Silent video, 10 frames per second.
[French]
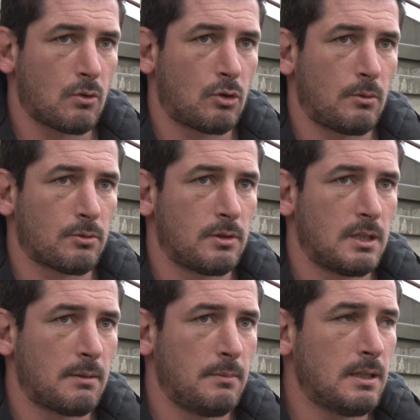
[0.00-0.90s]
le club dans une
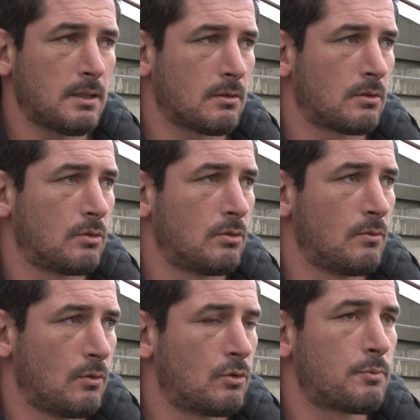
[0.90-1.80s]
dynamique euh,
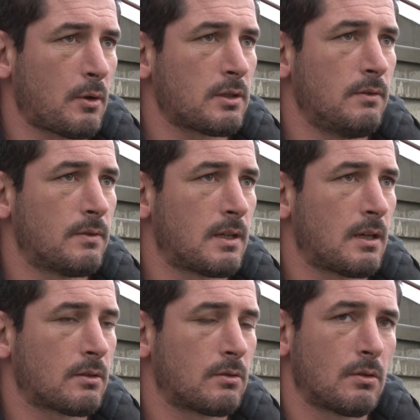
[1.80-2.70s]
sportive,
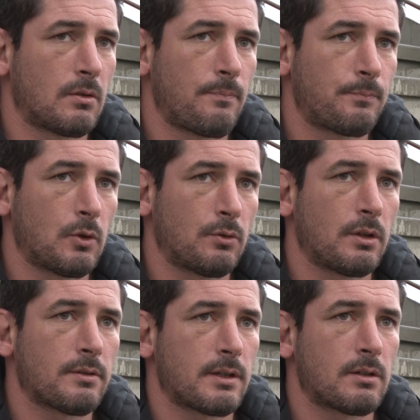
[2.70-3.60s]
c'est-à-dire qu'on euh, est
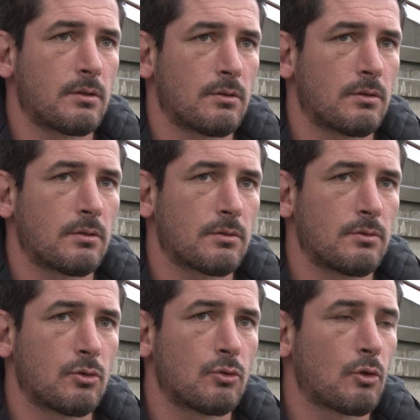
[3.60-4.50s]
dans, un, dans,
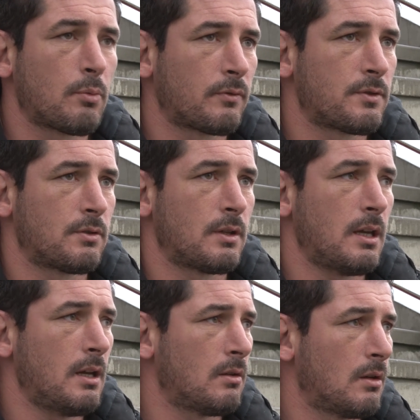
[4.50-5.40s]
une structure
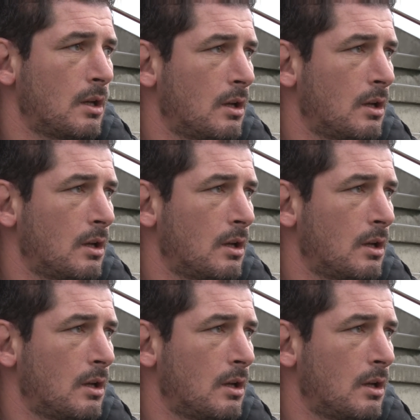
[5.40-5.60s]
professionnelle,